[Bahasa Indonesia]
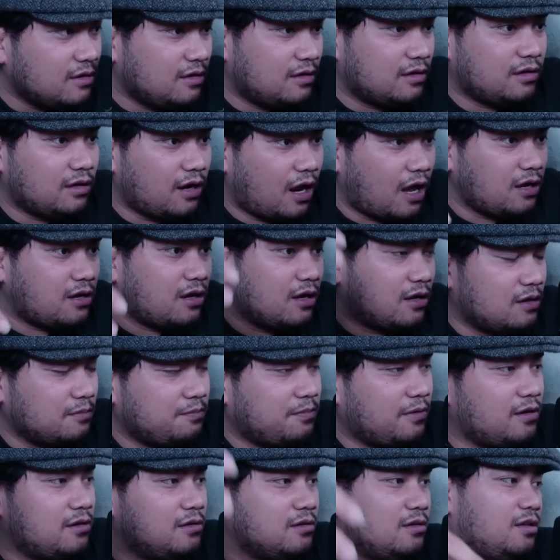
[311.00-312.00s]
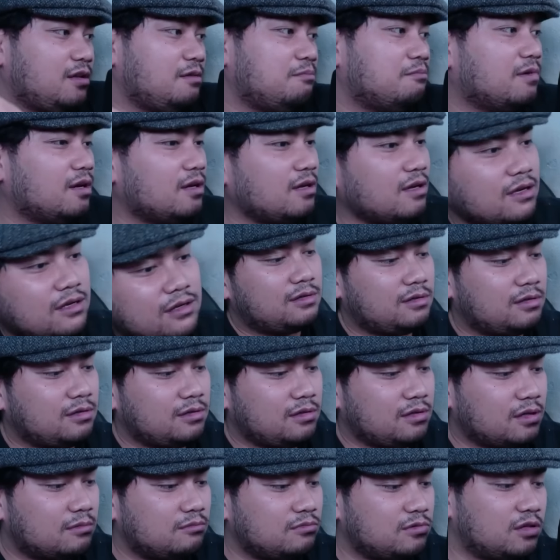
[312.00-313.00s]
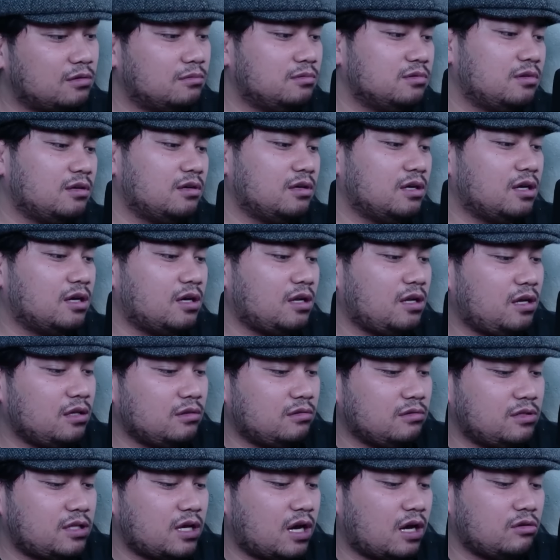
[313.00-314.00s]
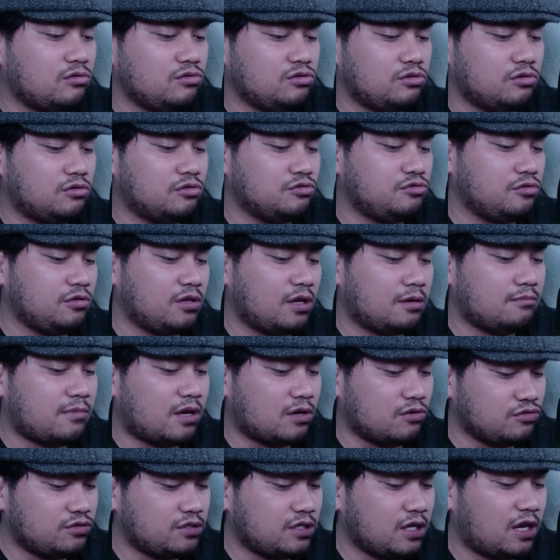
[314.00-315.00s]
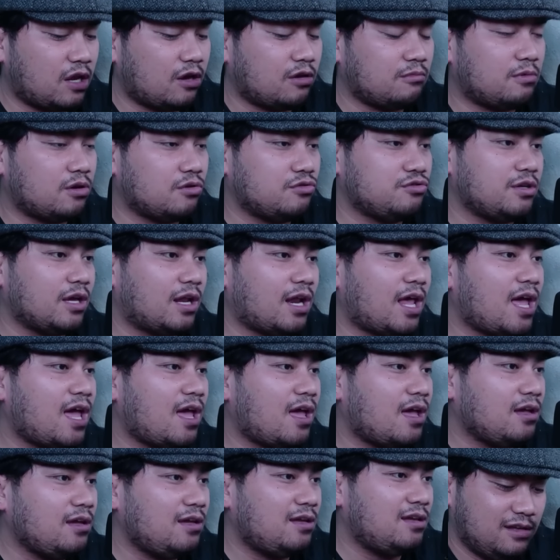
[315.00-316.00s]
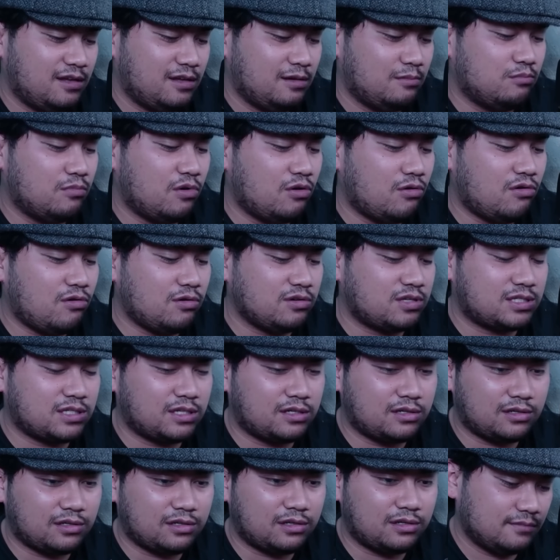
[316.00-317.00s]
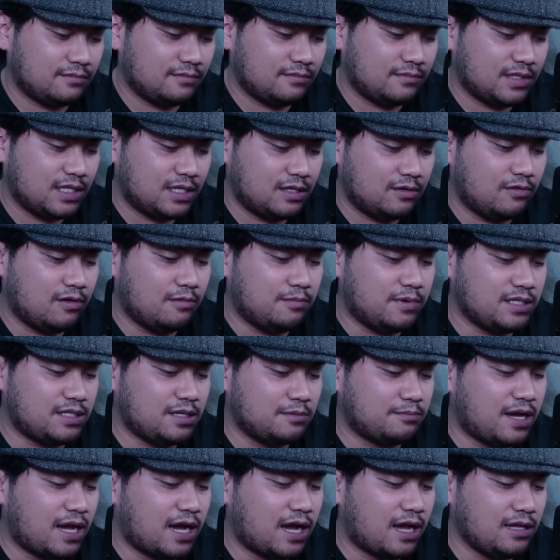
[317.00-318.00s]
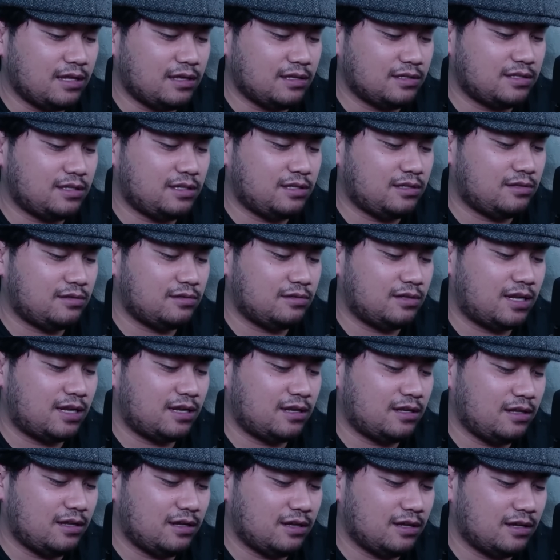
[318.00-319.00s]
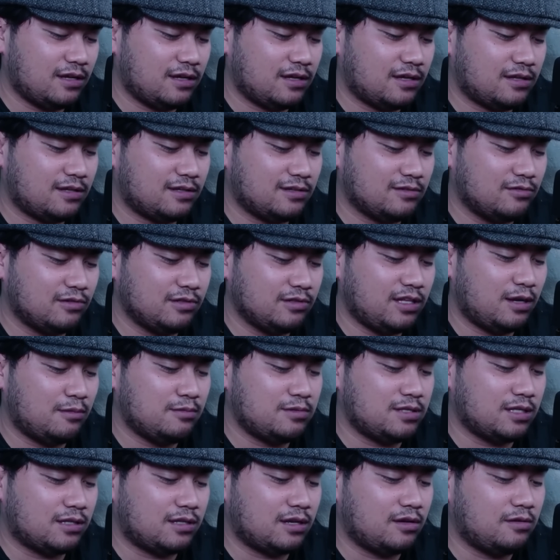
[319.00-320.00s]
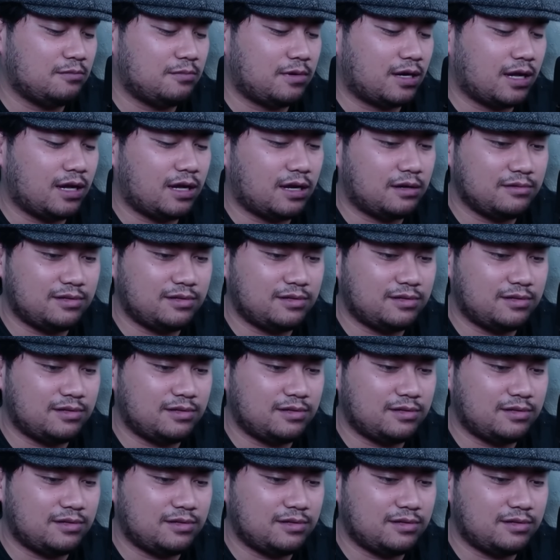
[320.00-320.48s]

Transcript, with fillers: Naga kepala lima yang betul-betul ngeri gitu. Jangan ujung-ujungnya manusia lawan manusia lagi. Bosen ya. Gue baca manganya sih dan ya gue tidak bisa terlalu berharap.